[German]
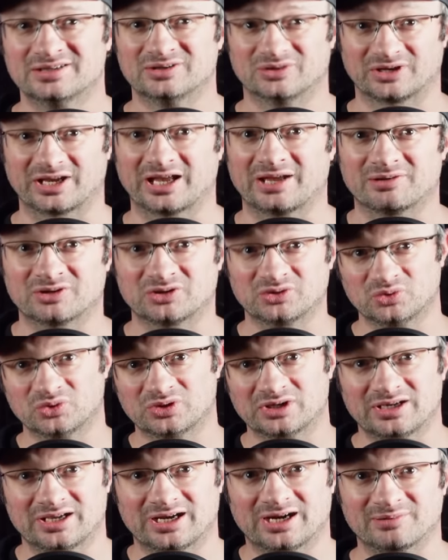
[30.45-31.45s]
Okay, aber
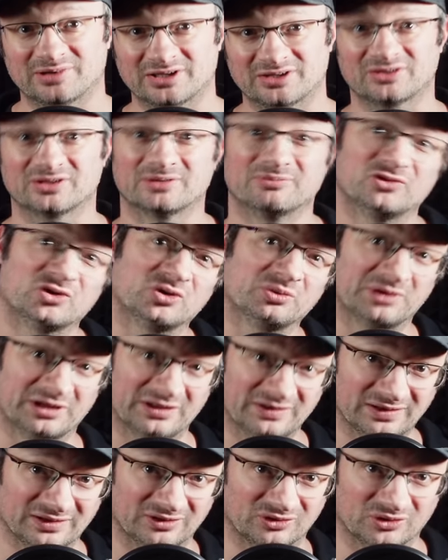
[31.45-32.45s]
genug gelabert. Ähm, worum
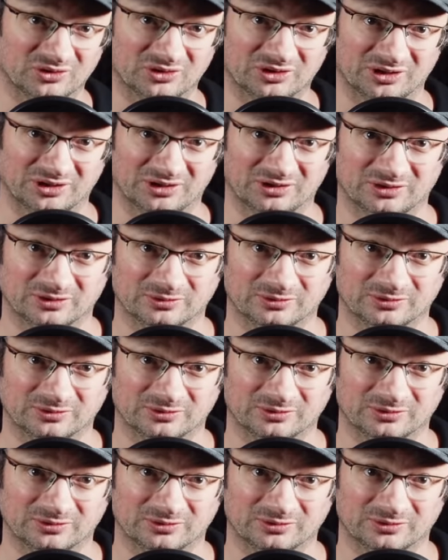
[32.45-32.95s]
geht's jetzt konkret?